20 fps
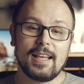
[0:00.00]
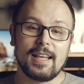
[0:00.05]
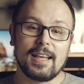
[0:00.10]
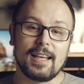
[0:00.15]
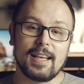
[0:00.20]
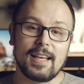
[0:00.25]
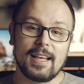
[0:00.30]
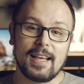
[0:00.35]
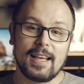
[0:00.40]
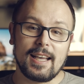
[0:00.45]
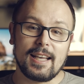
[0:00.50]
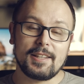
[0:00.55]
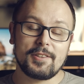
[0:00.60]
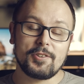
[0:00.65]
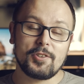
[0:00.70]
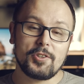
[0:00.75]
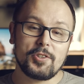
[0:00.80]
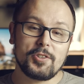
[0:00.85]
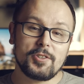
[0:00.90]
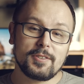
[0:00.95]
E,
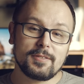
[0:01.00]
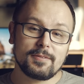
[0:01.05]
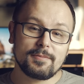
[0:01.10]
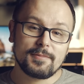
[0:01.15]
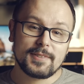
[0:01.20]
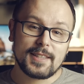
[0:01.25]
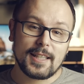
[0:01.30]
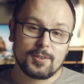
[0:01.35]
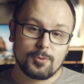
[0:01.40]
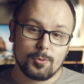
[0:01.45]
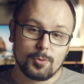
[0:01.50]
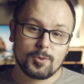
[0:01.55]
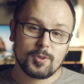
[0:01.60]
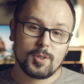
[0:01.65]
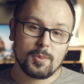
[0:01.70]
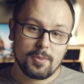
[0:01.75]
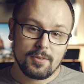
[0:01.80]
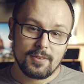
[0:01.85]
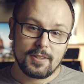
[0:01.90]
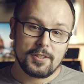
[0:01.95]
no i
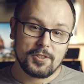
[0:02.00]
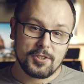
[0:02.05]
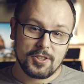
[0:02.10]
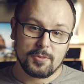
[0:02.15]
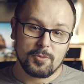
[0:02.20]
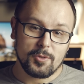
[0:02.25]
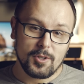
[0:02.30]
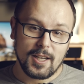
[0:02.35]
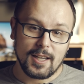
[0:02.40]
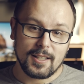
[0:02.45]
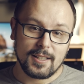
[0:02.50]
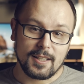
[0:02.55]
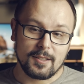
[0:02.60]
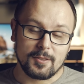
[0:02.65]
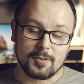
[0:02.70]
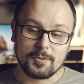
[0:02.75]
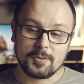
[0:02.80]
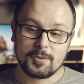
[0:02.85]
zasubskrybowaliście mój kanał.